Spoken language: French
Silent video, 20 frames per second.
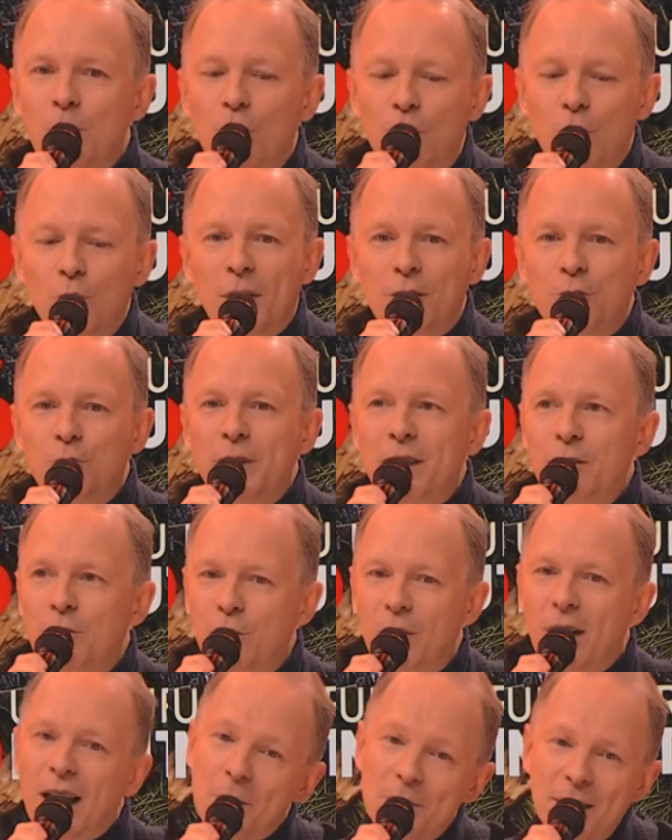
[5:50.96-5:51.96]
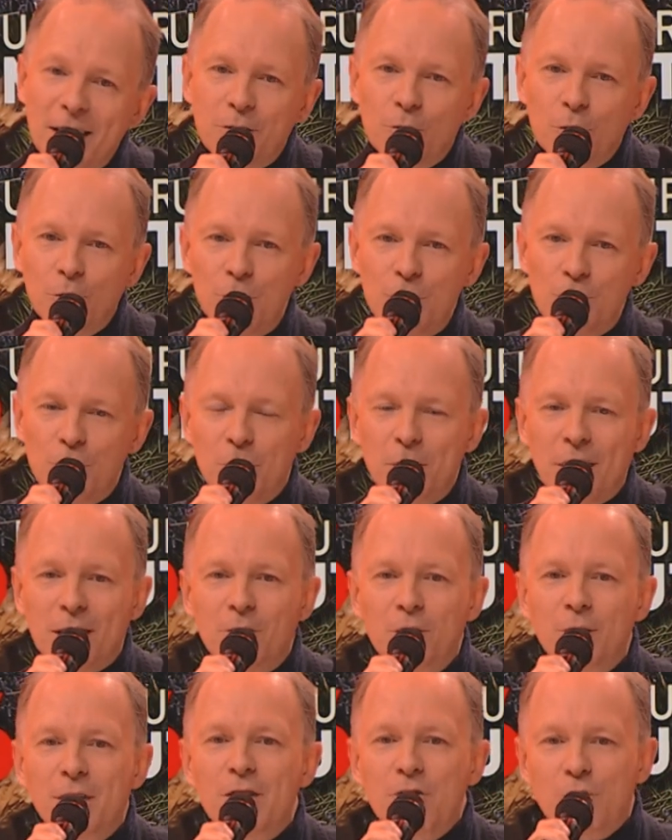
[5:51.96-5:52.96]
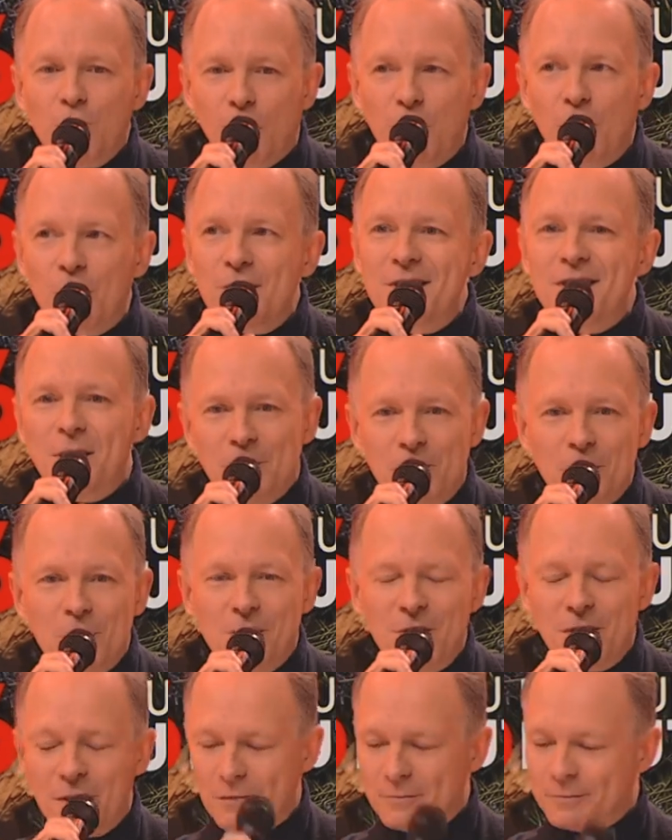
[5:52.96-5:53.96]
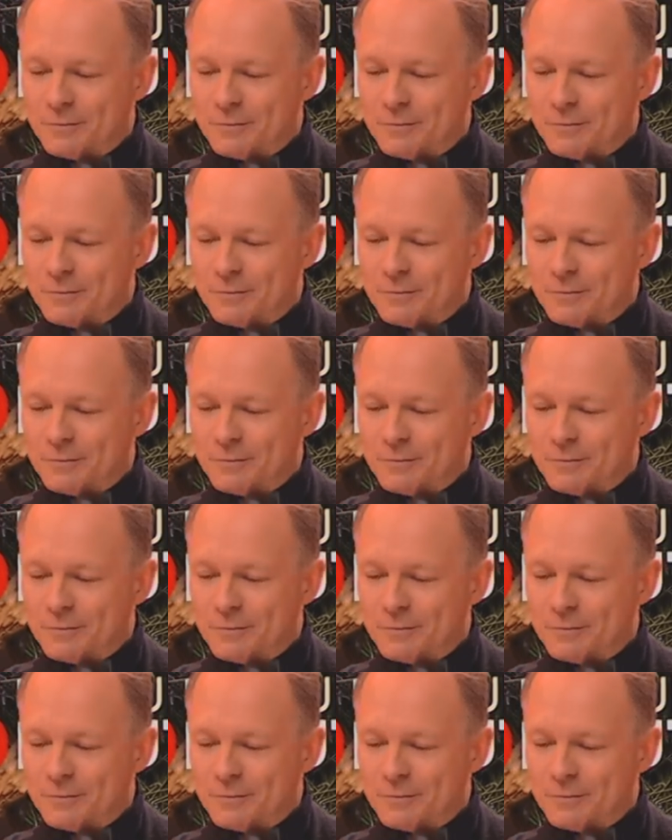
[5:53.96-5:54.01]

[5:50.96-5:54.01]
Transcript: beaucoup à tous les deux. À bientôt sur le plateau d'un jour en six minutes.